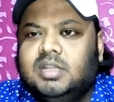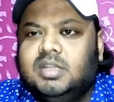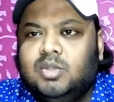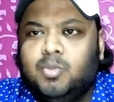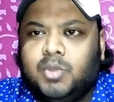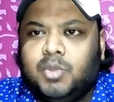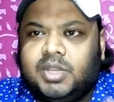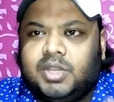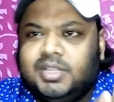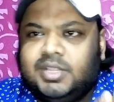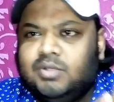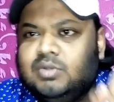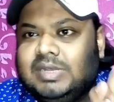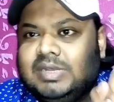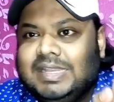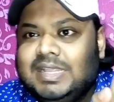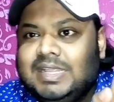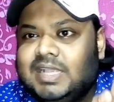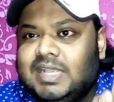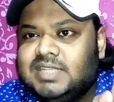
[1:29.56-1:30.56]
উপরে দেখুন
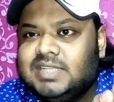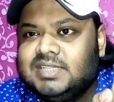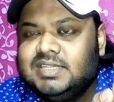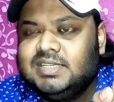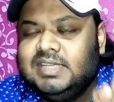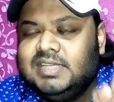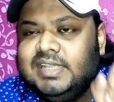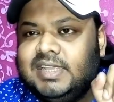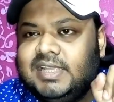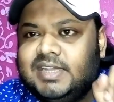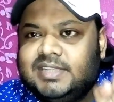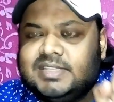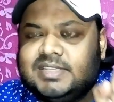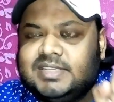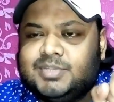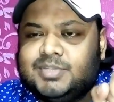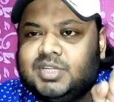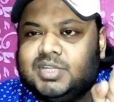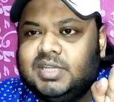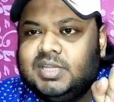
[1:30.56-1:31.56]
লিঙ্ক আছে লিঙ্কের
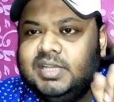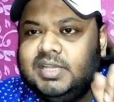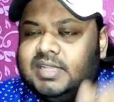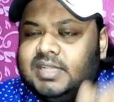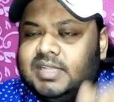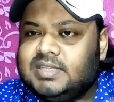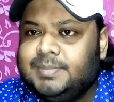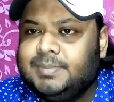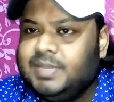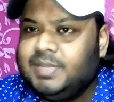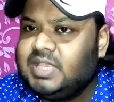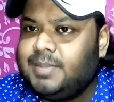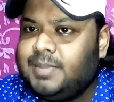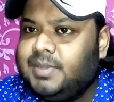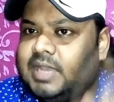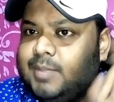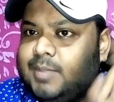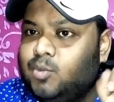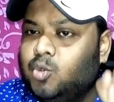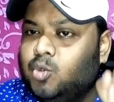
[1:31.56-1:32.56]
ডিসক্রিপশানের লিঙ্ক আছে পেয়ে যাবেন
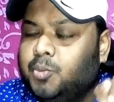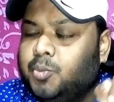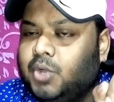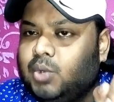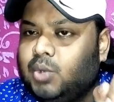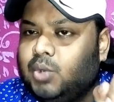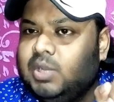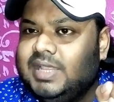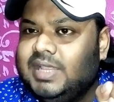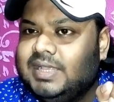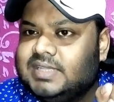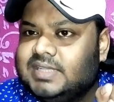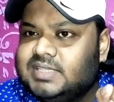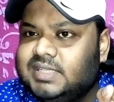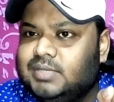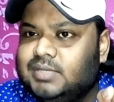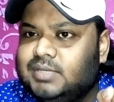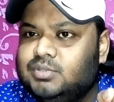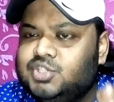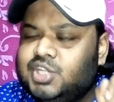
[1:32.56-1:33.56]
এবং উপরেও লিঙ্ক আছে
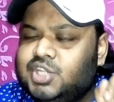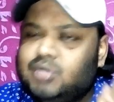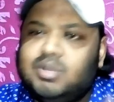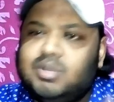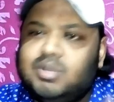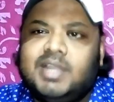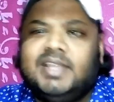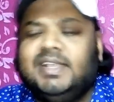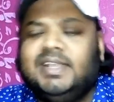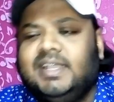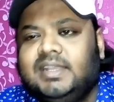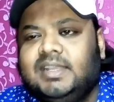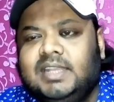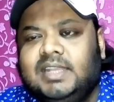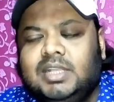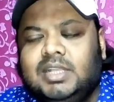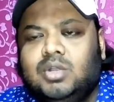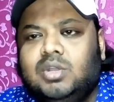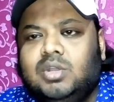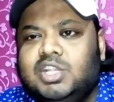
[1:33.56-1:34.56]
দেখুন যে কোনো একটা জায়গায়
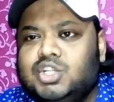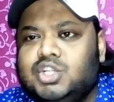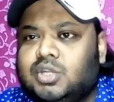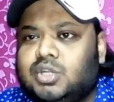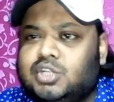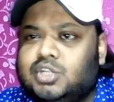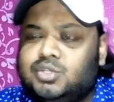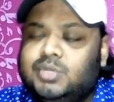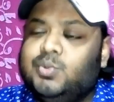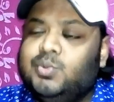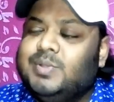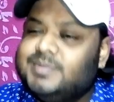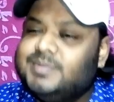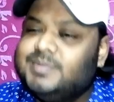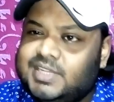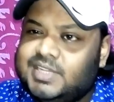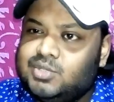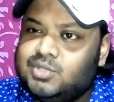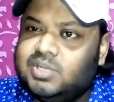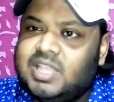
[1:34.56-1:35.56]
ক্লিক করলেই সরাসরি
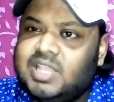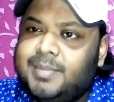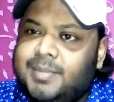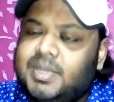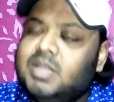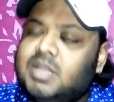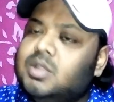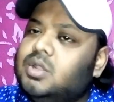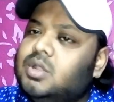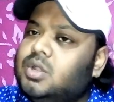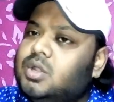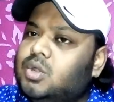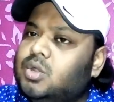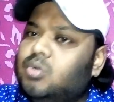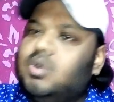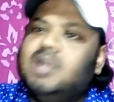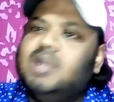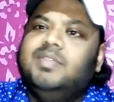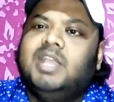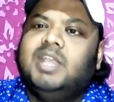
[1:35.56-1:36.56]
ওয়েবসাইটে চলে যাবেন
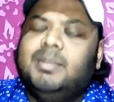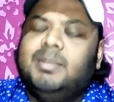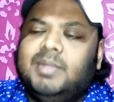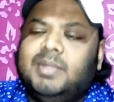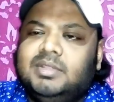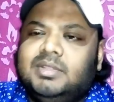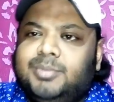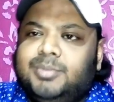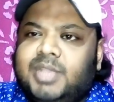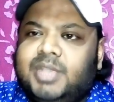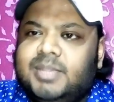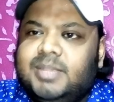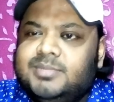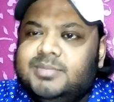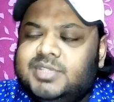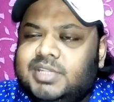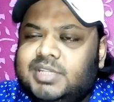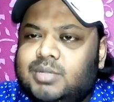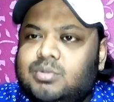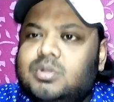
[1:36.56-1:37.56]
ওখান থেকে মাধ্যমিক
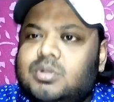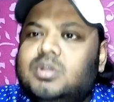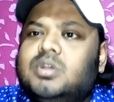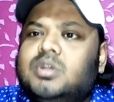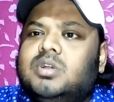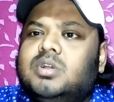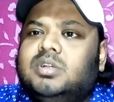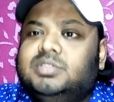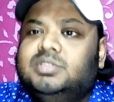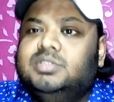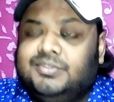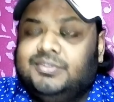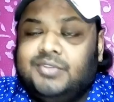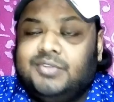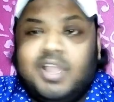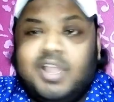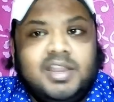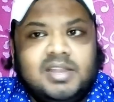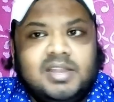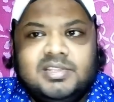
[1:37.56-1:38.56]
এমসিকিউ যে
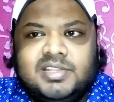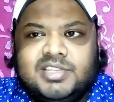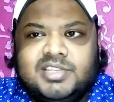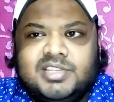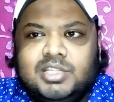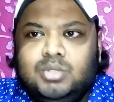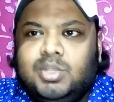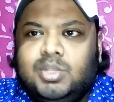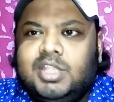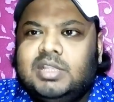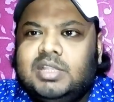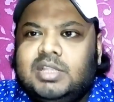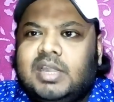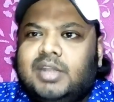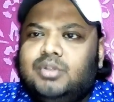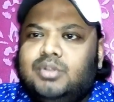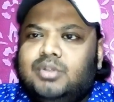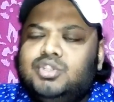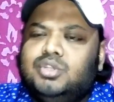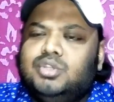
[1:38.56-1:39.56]
ফাইনাল সাজেশান দু হাজার
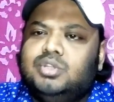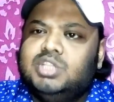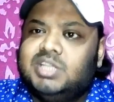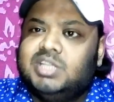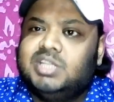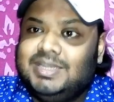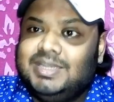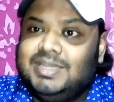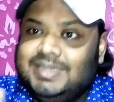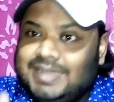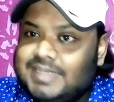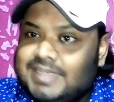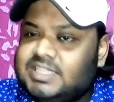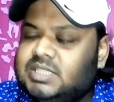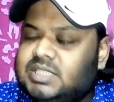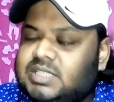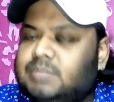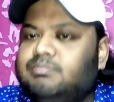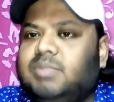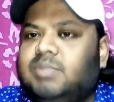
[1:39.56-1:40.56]
জন্য যেটা টেস্ট
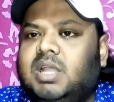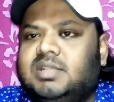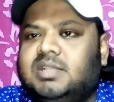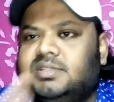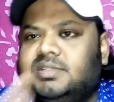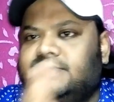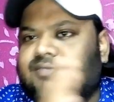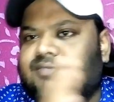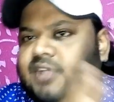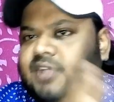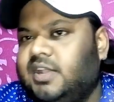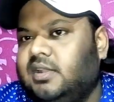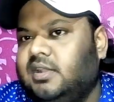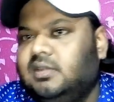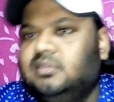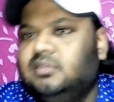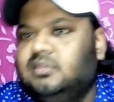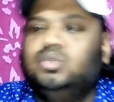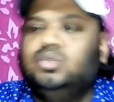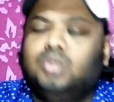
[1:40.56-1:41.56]
প্লাস ফাইনাল
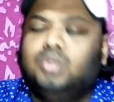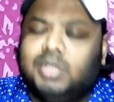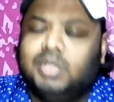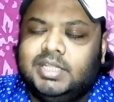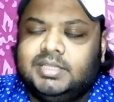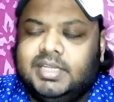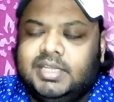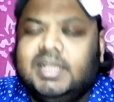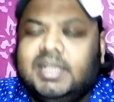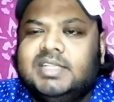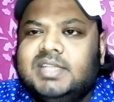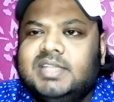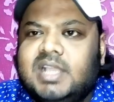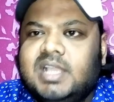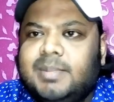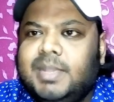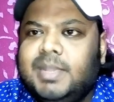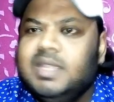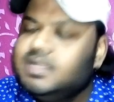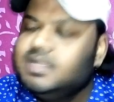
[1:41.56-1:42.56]
দুটোর ক্ষেত্রেই কাজে
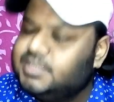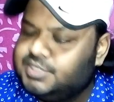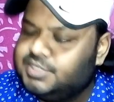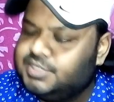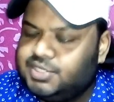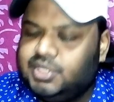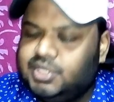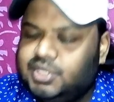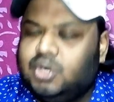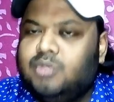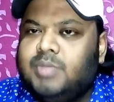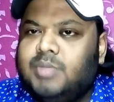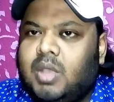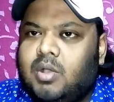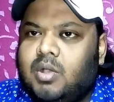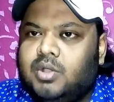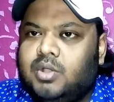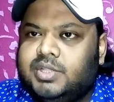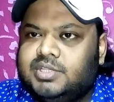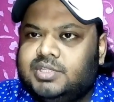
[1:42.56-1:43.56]
লাগবে সেরকম
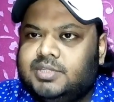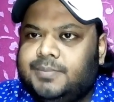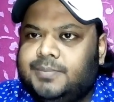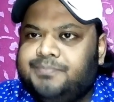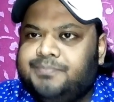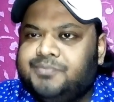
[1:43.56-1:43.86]
দেওয়া হয়েছে